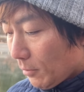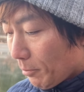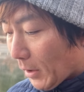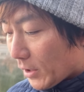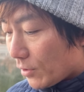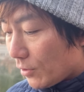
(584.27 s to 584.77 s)

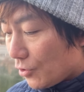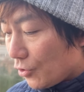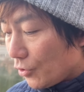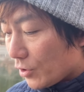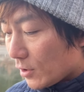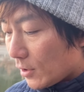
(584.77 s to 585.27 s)
バツ
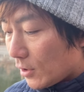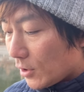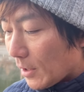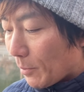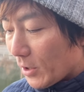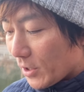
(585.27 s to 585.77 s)
1ス
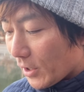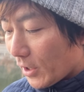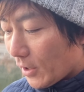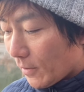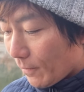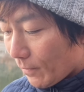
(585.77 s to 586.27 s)
テップでしたっ
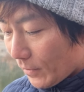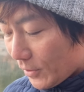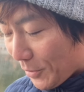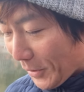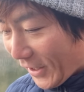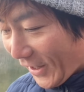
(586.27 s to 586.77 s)
け
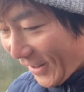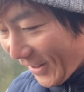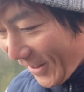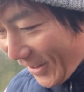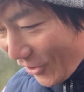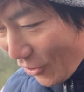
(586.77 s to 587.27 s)
ちょっと待って、
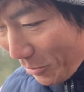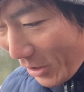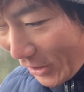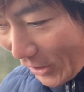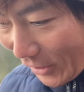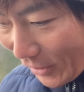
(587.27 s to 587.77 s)
読み
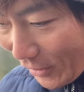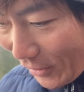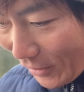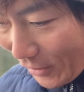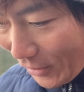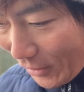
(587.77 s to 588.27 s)
方って。
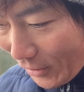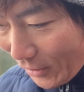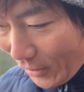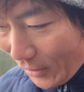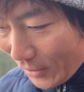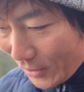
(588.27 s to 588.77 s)

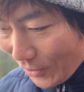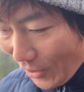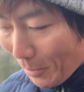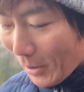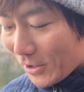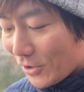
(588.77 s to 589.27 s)
そう
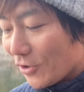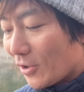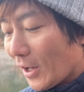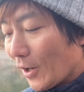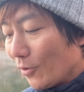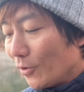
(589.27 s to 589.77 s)
ね、バツ10
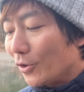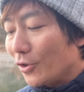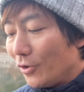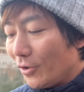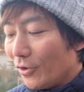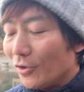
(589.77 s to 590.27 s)
ステップ。あの、抜
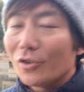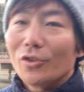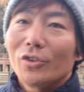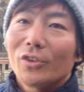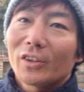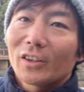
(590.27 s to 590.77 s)
く、抜
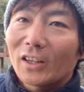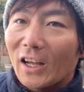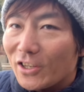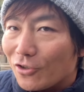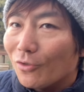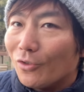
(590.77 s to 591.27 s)
く、
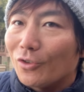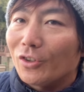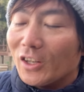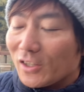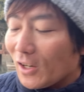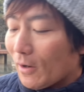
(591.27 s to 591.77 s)
体重を抜くっ
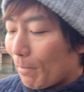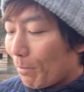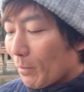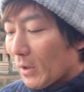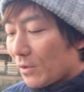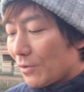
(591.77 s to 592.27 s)
てやつね。
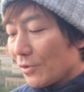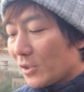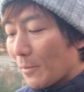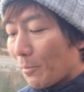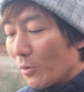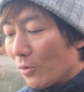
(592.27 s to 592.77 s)
バツ10
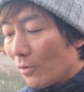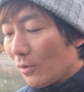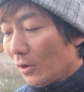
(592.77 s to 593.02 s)
ステップの、